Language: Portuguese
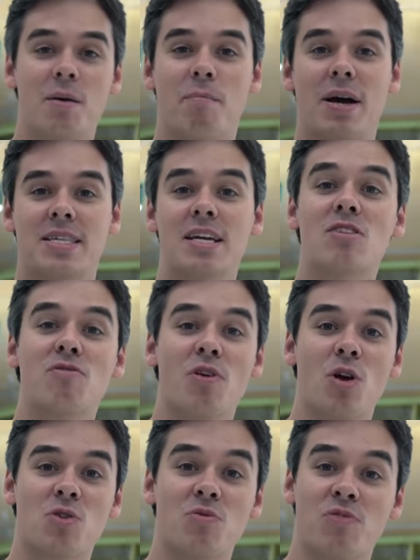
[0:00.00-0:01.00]
Mas antes de ver o
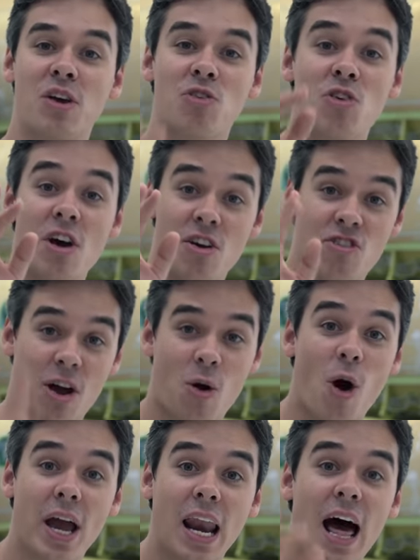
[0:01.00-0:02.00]
nosso vídeo, já
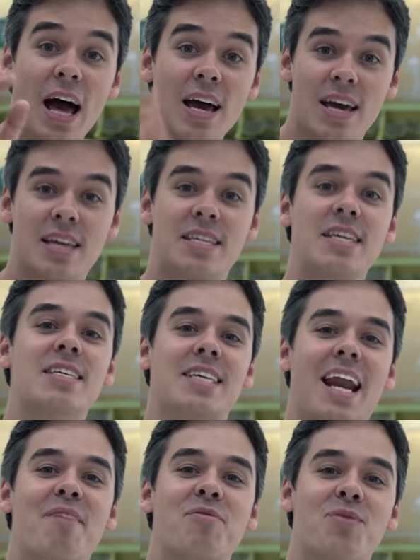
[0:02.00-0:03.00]
corre lá e se
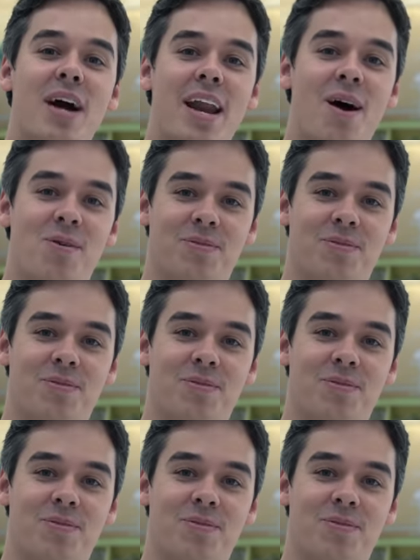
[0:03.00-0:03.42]
inscreve no canal.